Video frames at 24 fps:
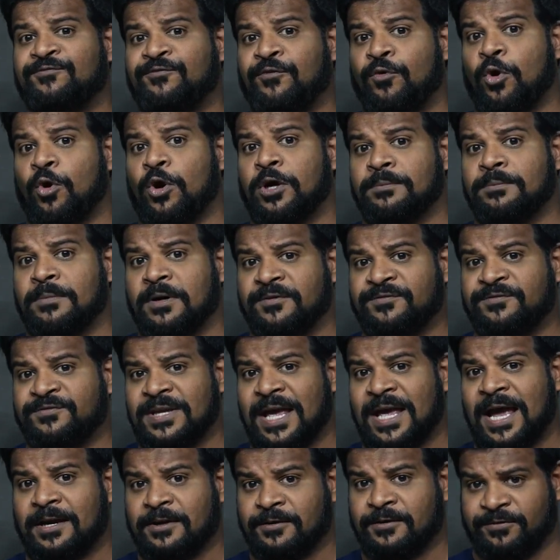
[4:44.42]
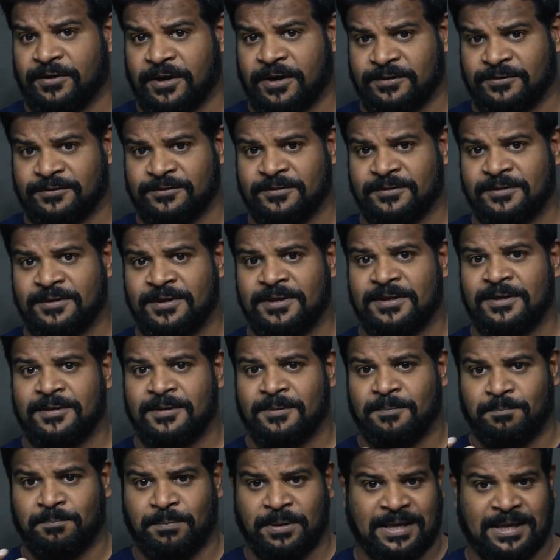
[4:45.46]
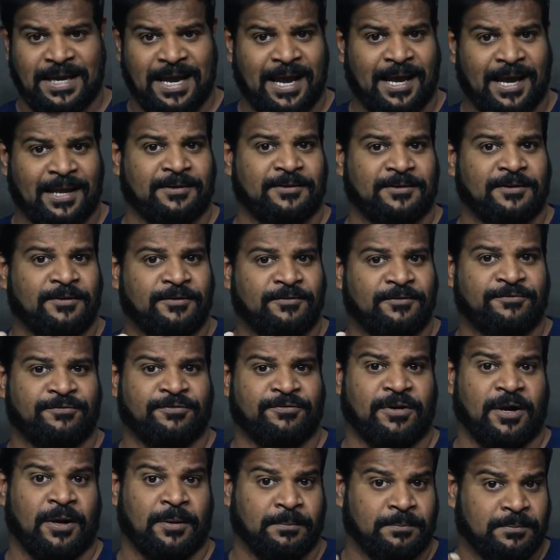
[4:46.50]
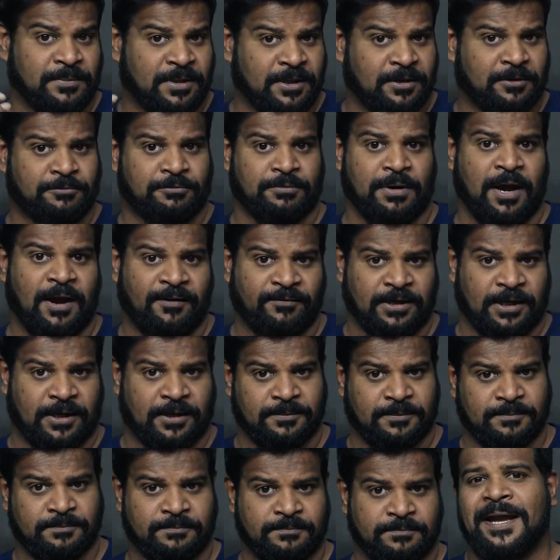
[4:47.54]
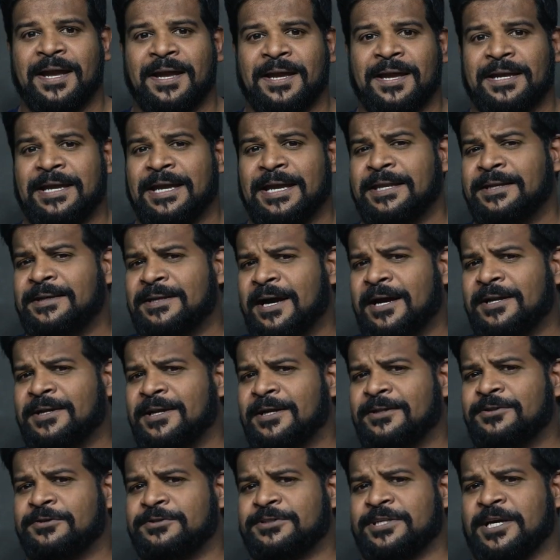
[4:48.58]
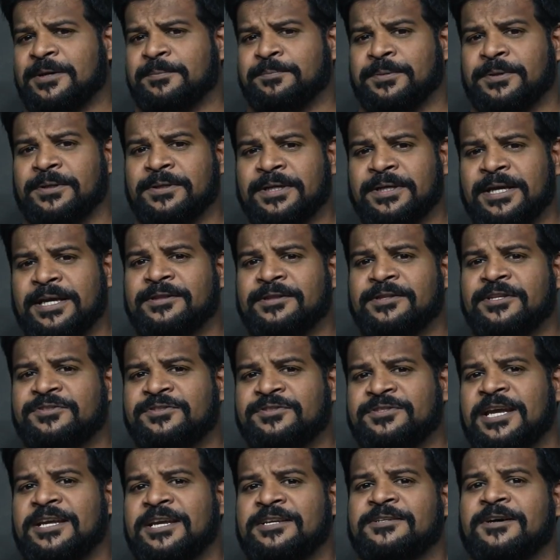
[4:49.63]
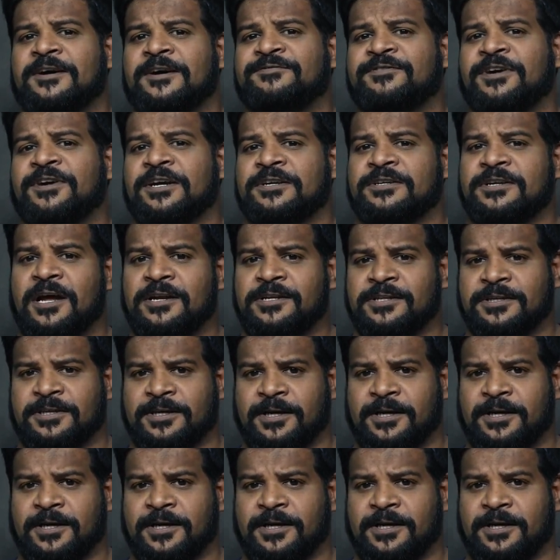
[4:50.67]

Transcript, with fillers: Так что традиция отрезать от собственного тела 9 кусков в качестве жертвоприношения началась с